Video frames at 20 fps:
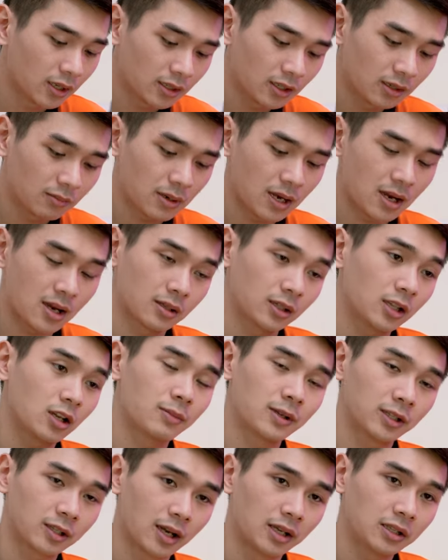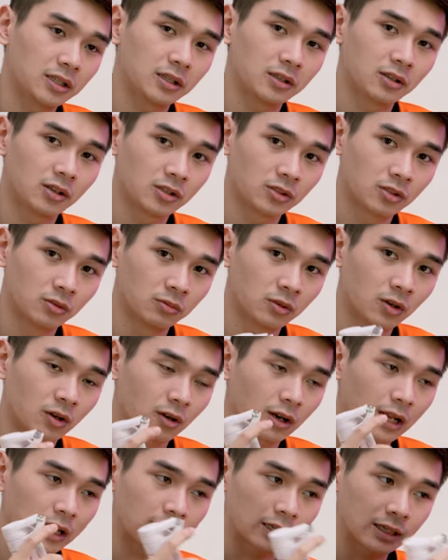Nhưng mà theo mình thấy thì người dùng
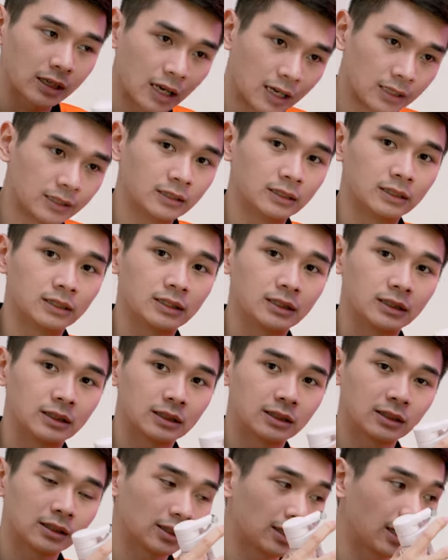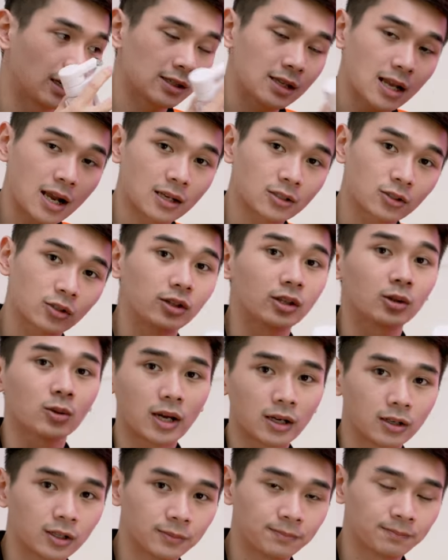họ lại cần cái sạc cho điện
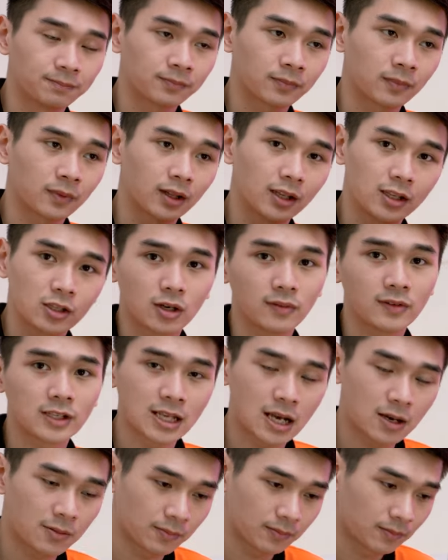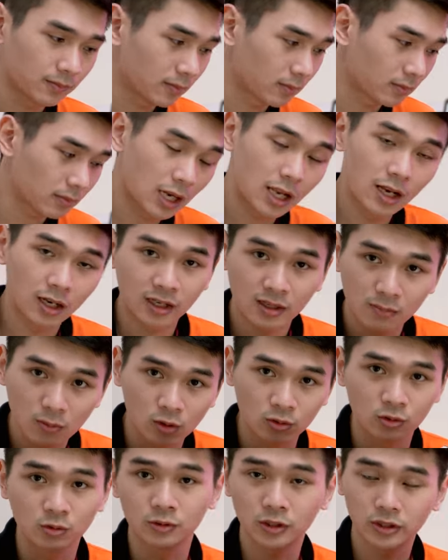thoại hơn. Lý do vì sao? Đây là
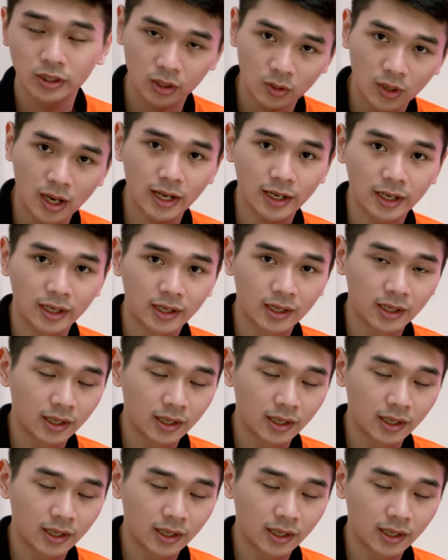gimbal dùng cho điện thoại.